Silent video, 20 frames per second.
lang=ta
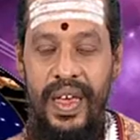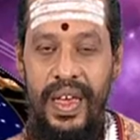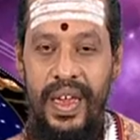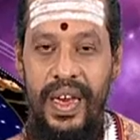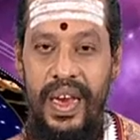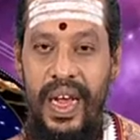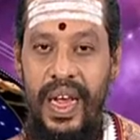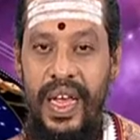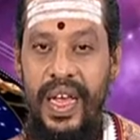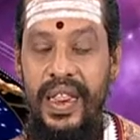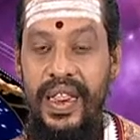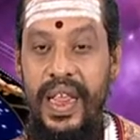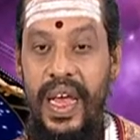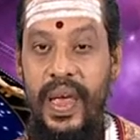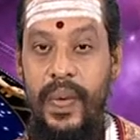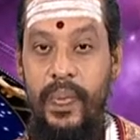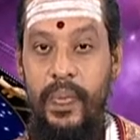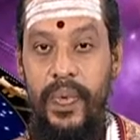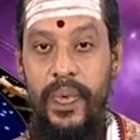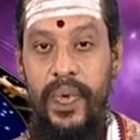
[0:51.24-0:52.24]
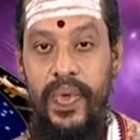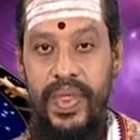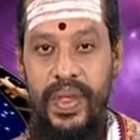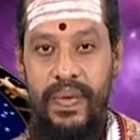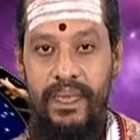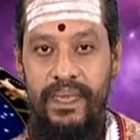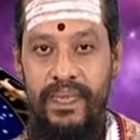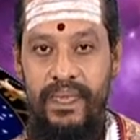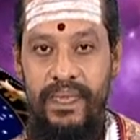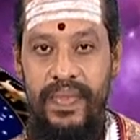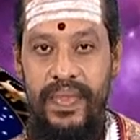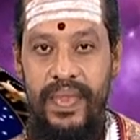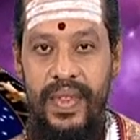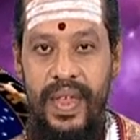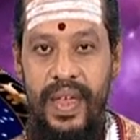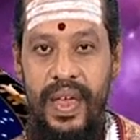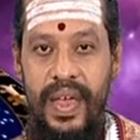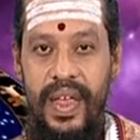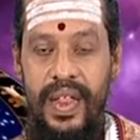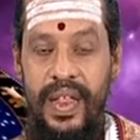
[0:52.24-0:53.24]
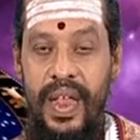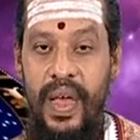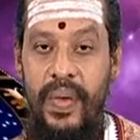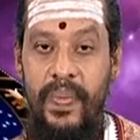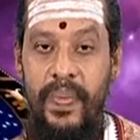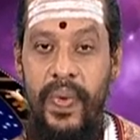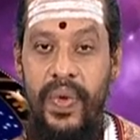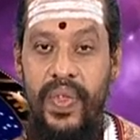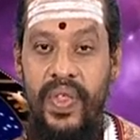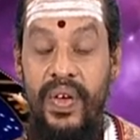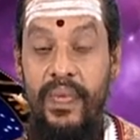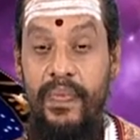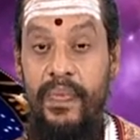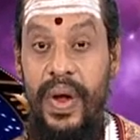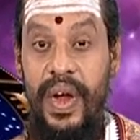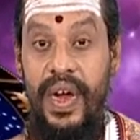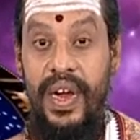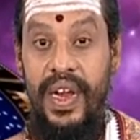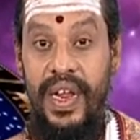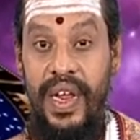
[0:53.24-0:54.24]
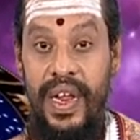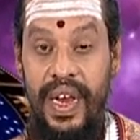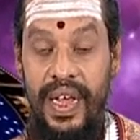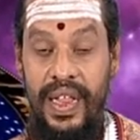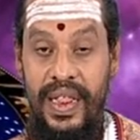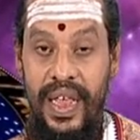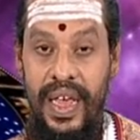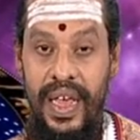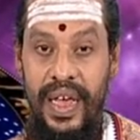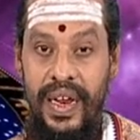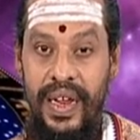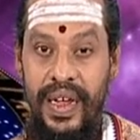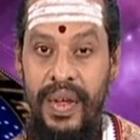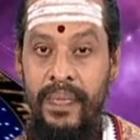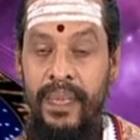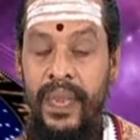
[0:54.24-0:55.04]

இன்றைக்கு தைப்பூசம் தைப்பூசம் பழனியில் தேர்